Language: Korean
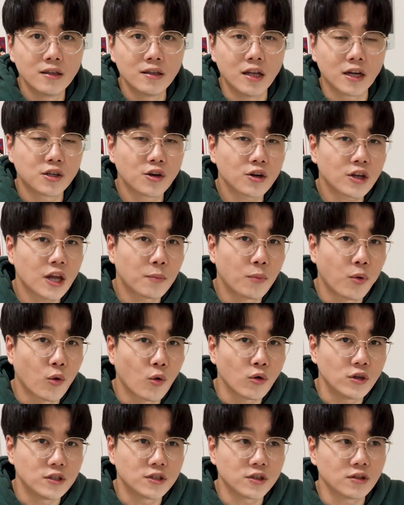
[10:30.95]
네, 그렇게
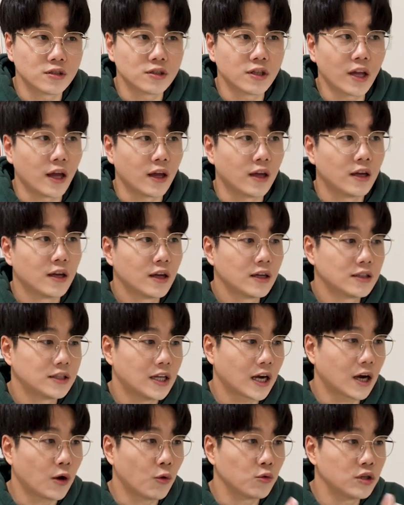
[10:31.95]
보고 있었는데
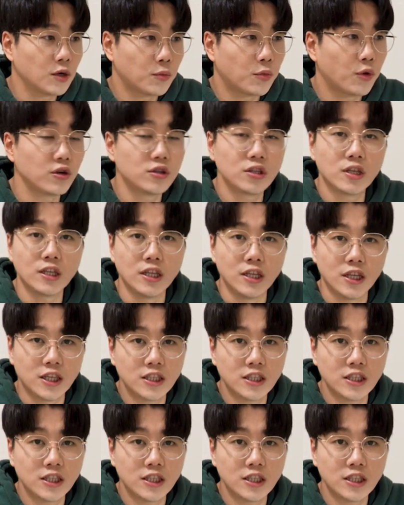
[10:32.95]
제가 오늘 보여드린